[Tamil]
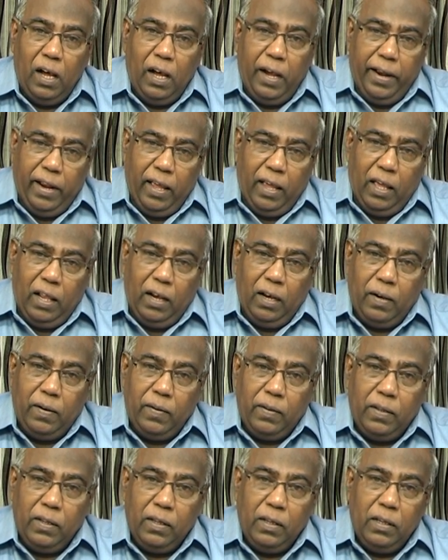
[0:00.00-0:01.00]
ஆனால்
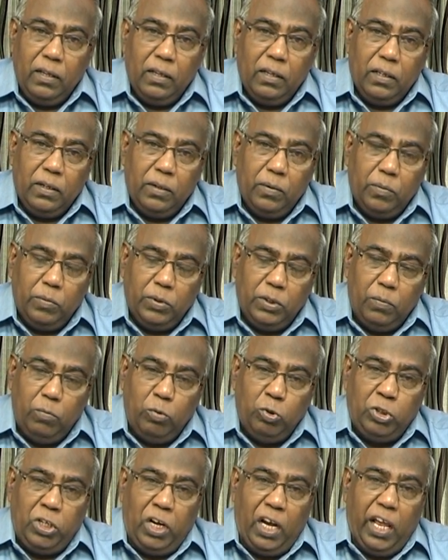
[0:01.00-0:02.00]
இந்த
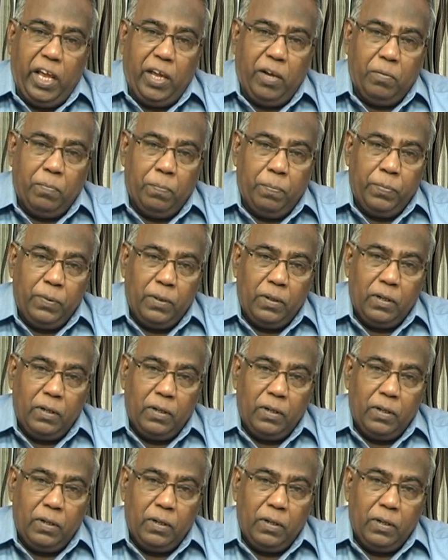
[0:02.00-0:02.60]
மூன்றிலேயும்